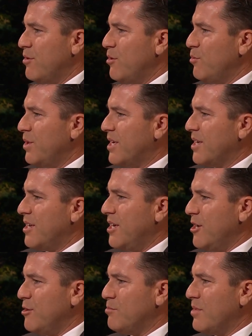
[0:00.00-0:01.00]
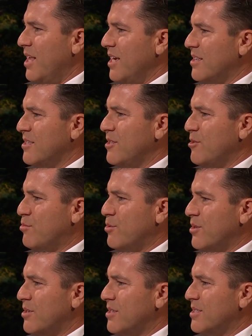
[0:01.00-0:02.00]
如果我们能协助
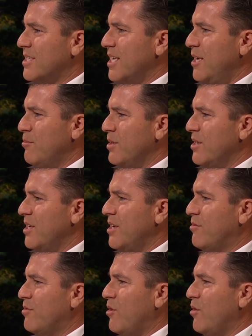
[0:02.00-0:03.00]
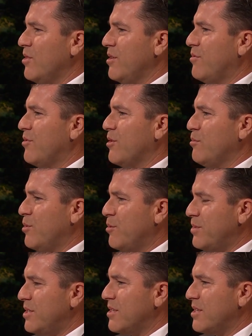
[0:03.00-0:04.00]
减轻他们的重担，那
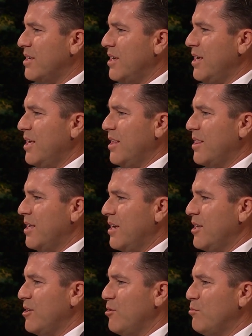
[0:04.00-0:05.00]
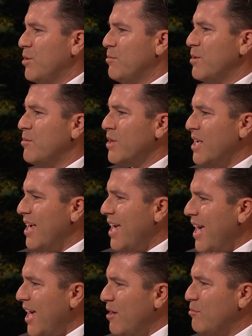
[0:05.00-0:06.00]
哪怕只有片刻也好，
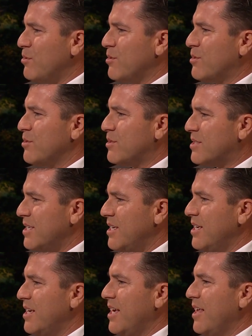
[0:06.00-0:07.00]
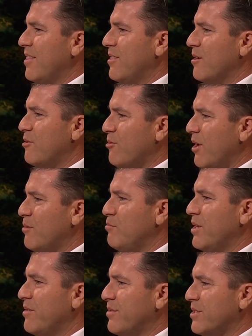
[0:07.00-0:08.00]
那么我们将得以看
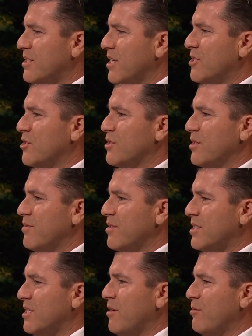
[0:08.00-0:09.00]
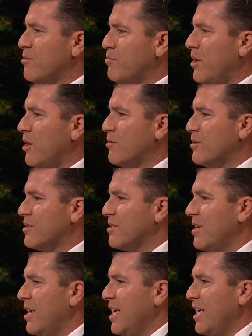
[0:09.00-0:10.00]
到救主在他们的生活
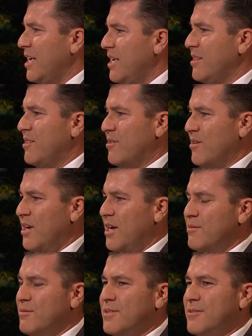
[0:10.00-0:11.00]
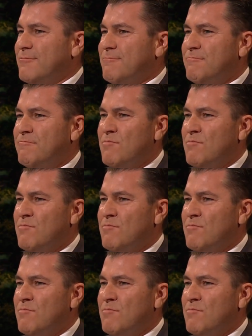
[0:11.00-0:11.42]
中彰显大能。